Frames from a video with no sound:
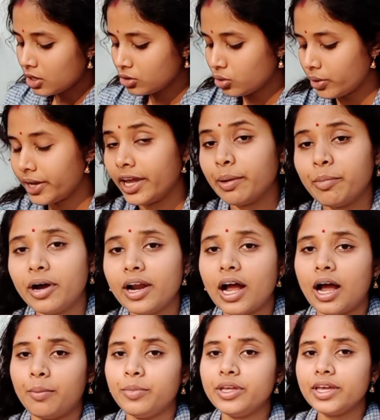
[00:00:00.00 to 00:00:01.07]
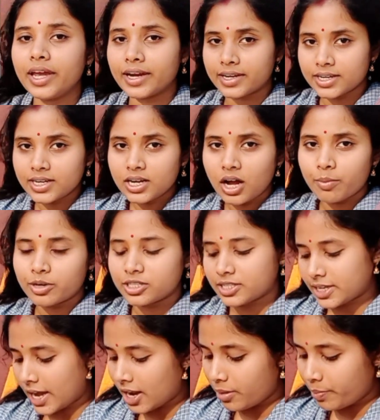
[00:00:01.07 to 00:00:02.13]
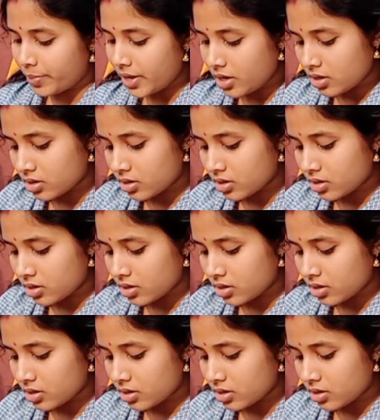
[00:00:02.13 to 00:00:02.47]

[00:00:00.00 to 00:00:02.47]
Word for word: তো এবার আমি এটা আমার স্ক্যাল্পে